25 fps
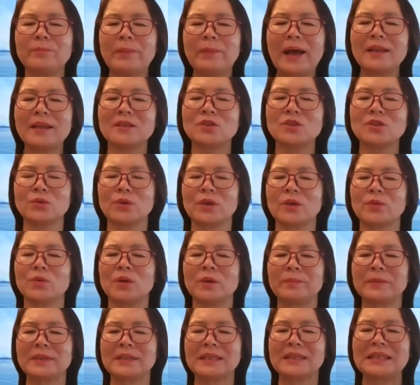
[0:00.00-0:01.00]
伴随我
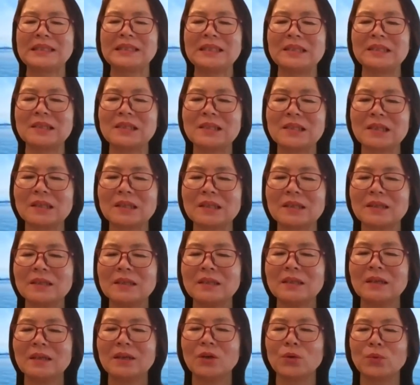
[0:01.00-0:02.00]
们的一生。
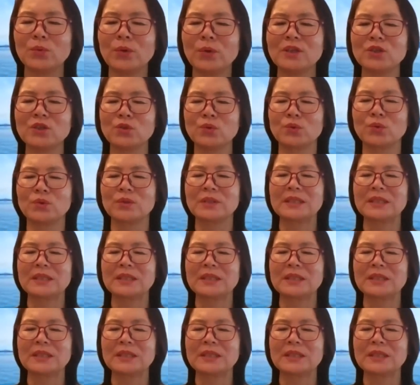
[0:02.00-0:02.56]
愿主